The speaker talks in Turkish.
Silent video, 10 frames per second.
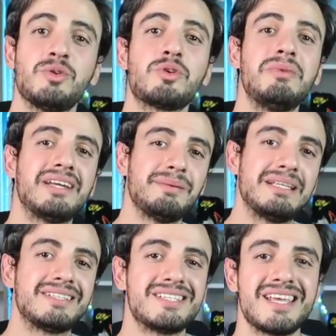Yorumlarda
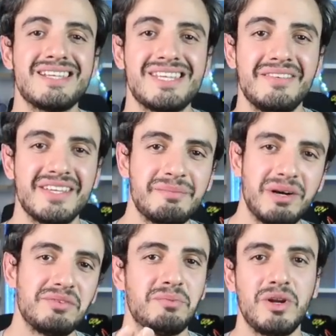belirtirseniz sevinirim.
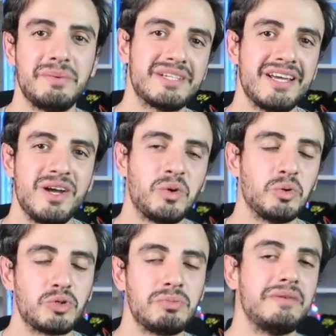Hafif böyle bir
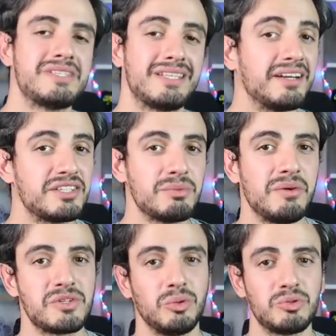konuşma havası, tartışma
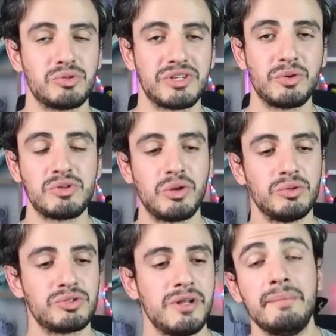havası oluşursa güzel
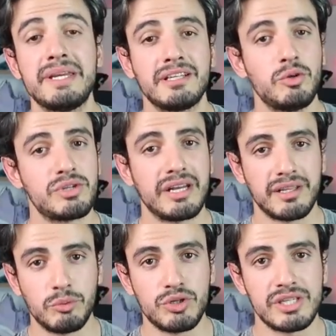olur. Amerika'da
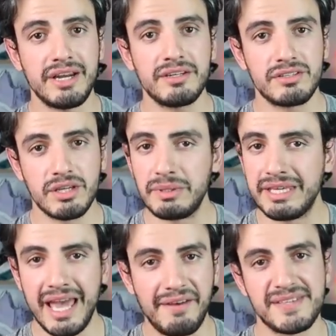özellikle bu işler tabii
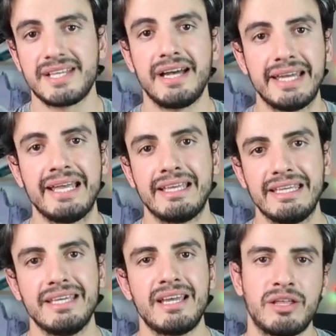ki efsane
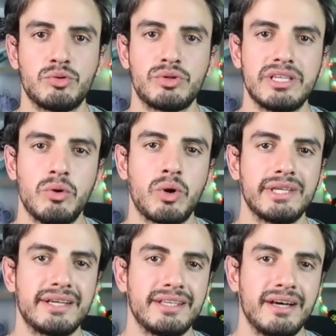iyi. Yani Türkiye'de o
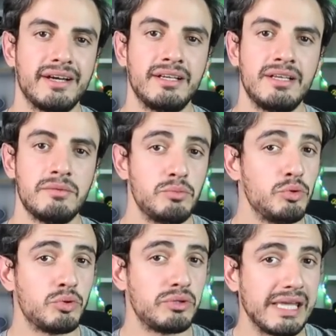kadar daha
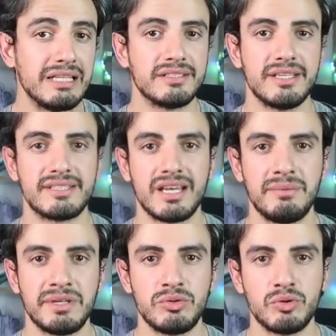büyük değildir diye tahmin